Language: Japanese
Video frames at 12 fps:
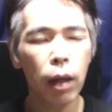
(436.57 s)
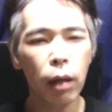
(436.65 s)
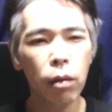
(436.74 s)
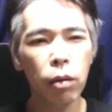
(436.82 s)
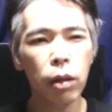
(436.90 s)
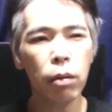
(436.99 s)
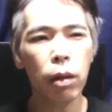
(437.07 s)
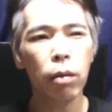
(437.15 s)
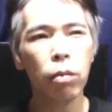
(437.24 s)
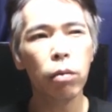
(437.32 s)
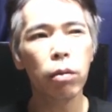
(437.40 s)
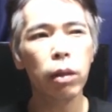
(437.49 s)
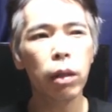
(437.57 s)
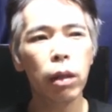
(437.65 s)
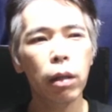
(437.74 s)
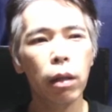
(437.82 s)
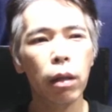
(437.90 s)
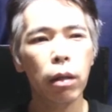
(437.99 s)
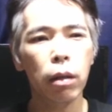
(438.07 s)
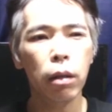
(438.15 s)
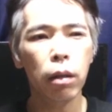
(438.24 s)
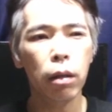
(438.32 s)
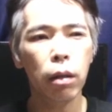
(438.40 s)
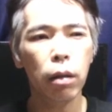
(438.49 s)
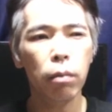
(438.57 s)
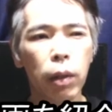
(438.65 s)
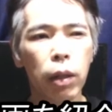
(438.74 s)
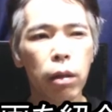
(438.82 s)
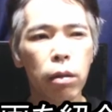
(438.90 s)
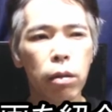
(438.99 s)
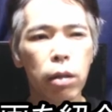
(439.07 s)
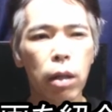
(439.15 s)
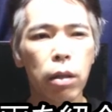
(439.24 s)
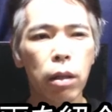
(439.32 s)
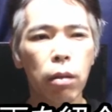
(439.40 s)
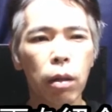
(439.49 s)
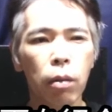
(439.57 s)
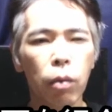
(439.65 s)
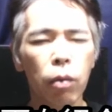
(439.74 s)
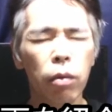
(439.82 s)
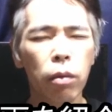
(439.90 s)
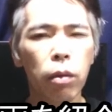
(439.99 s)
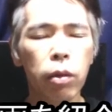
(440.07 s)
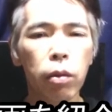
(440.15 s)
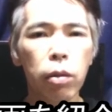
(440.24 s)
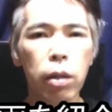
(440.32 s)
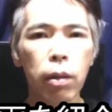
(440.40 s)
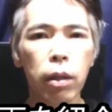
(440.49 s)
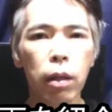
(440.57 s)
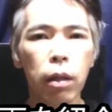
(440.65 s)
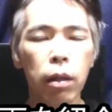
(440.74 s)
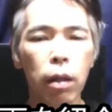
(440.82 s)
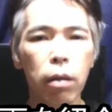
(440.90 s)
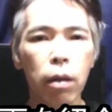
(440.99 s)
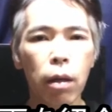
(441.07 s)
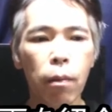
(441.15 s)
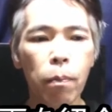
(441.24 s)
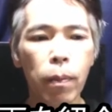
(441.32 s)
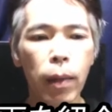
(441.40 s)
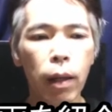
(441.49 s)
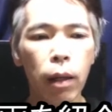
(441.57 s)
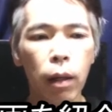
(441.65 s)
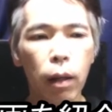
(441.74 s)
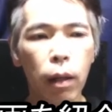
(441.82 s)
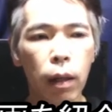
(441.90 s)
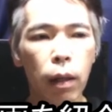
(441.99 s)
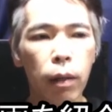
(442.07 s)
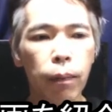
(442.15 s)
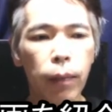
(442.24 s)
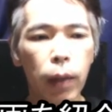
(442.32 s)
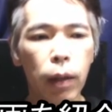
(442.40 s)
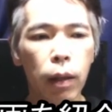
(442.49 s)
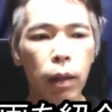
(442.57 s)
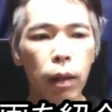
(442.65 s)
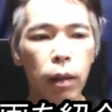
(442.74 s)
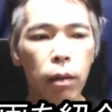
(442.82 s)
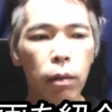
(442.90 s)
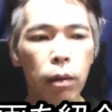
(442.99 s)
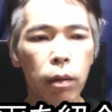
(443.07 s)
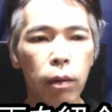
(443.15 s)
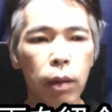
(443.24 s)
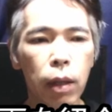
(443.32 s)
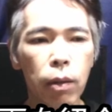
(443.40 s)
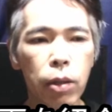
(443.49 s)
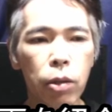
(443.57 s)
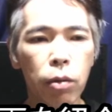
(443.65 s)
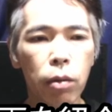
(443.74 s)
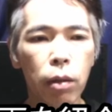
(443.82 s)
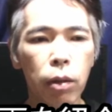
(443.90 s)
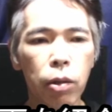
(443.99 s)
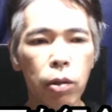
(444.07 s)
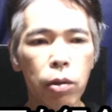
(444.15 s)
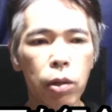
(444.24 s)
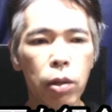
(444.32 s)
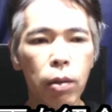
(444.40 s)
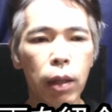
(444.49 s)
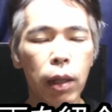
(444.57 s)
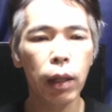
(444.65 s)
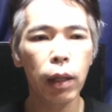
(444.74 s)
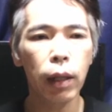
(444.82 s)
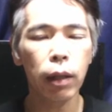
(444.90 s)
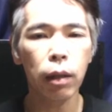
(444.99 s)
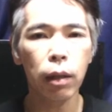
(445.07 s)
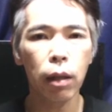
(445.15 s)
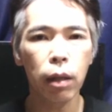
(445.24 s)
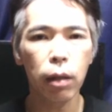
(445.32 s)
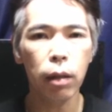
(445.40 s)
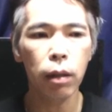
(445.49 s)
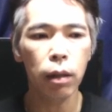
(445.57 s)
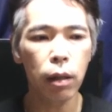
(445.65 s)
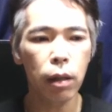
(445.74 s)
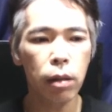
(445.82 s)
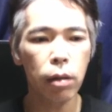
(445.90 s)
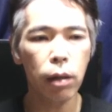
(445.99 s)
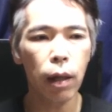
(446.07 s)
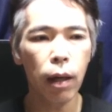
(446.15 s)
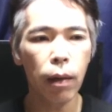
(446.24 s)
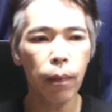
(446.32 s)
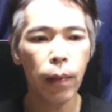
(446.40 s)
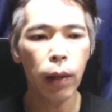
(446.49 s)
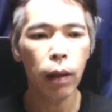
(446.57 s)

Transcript: 過去には本当にうんメイレノさんには本当にお世話になったんで、はい、あの動画はちょっと直視はできなかったんですが